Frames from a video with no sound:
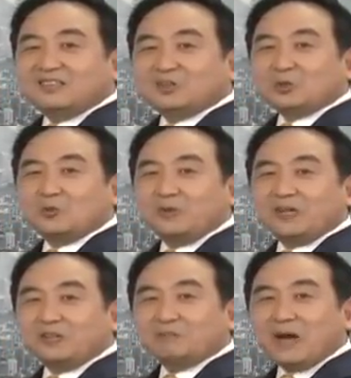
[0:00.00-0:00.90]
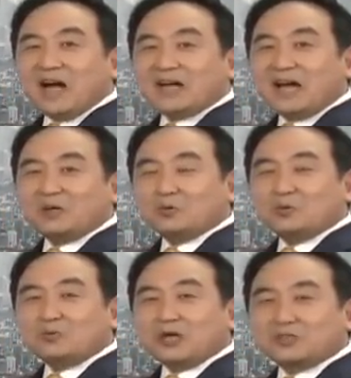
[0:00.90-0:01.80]
作为马凯
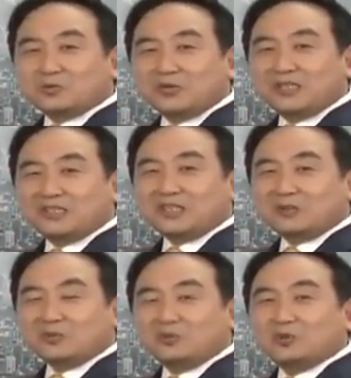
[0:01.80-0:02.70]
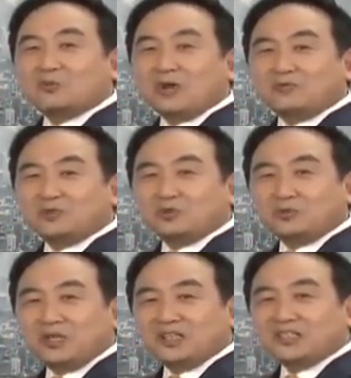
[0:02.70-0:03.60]
国务院副总理
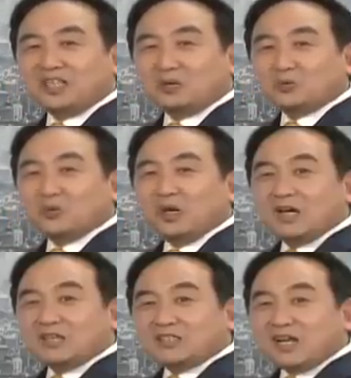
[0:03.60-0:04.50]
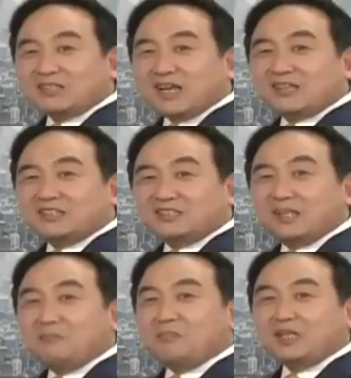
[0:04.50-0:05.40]
的角度，站在了
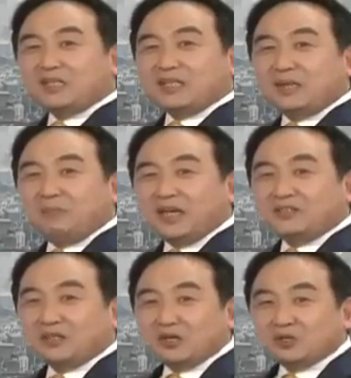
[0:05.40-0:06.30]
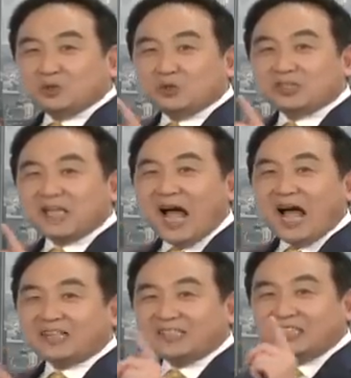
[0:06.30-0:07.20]
人民的一边，去
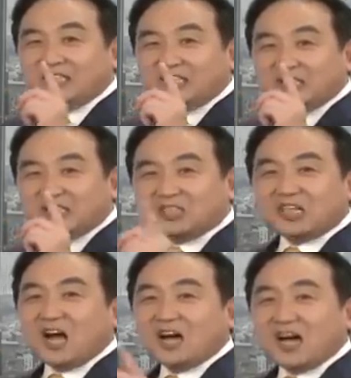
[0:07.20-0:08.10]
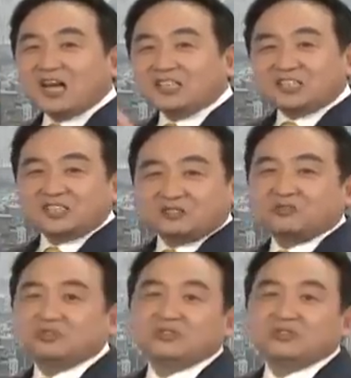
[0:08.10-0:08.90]
打击上海市政府。